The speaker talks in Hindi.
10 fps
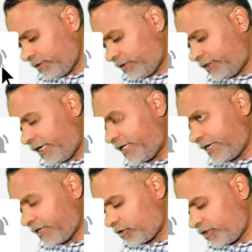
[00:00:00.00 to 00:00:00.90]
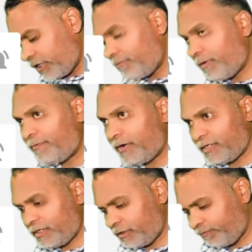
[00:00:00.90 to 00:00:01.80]
चलिए देखिए क्वेश्चन नंबर
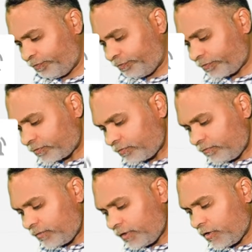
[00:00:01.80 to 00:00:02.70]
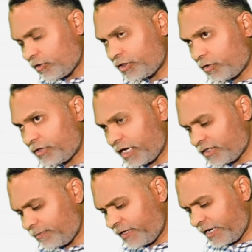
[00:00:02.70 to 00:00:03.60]
फर्स्ट क्वेश्चन को ध्यान
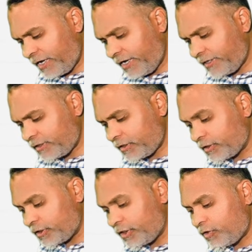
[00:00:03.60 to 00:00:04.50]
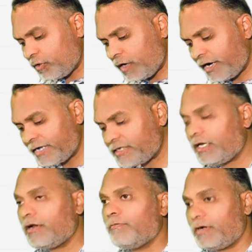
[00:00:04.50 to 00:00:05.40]
से पढ़ेंगे इज जीरो और
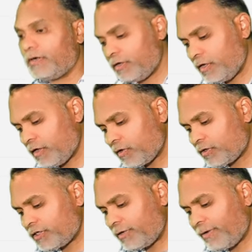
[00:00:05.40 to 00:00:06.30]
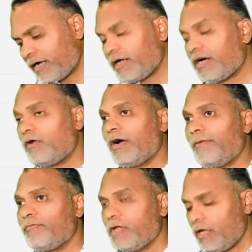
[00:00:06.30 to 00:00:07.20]
रैशनल नंबर क्वेश्चन मार्क लगा हुआ है
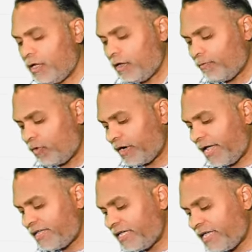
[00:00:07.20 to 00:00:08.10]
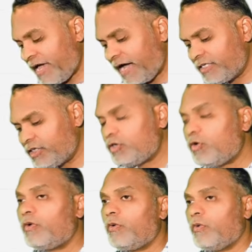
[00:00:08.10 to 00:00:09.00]
बोल रहा है कि क्या
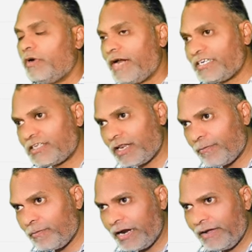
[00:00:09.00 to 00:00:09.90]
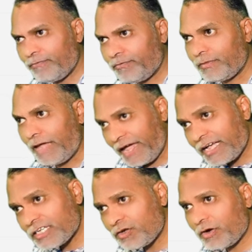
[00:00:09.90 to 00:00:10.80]
जीरो रैशनल नंबर है है
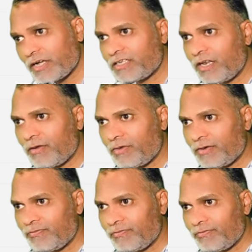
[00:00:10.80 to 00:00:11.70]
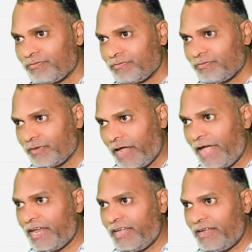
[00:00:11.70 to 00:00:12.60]
क्या जीरो रैशनल नंबर है
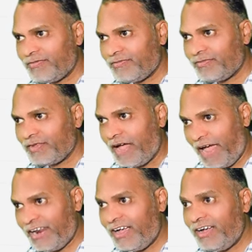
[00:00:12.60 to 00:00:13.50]
कि नहीं है ना